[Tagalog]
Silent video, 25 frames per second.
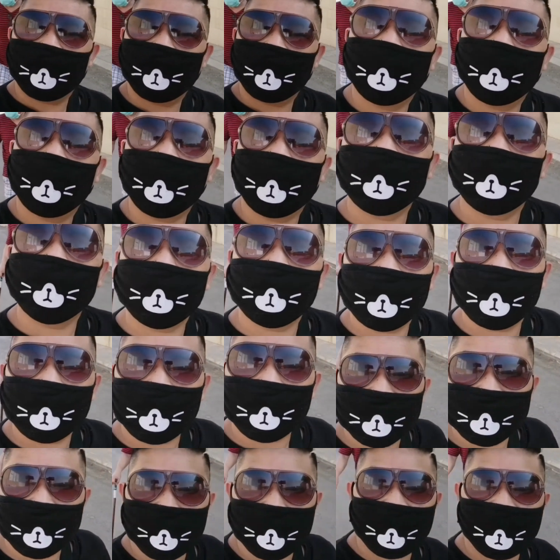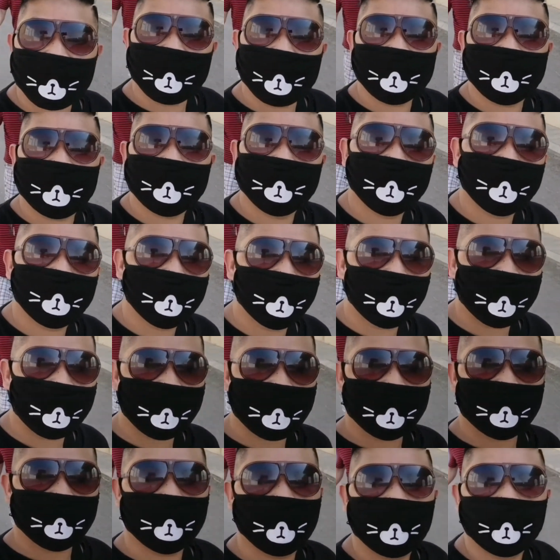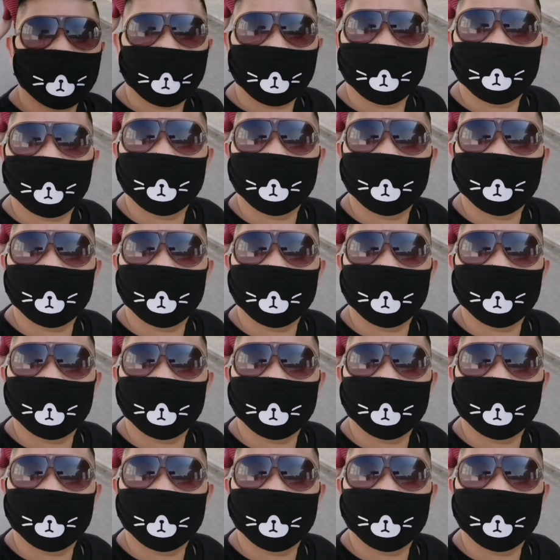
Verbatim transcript: ano dito sa village mismo.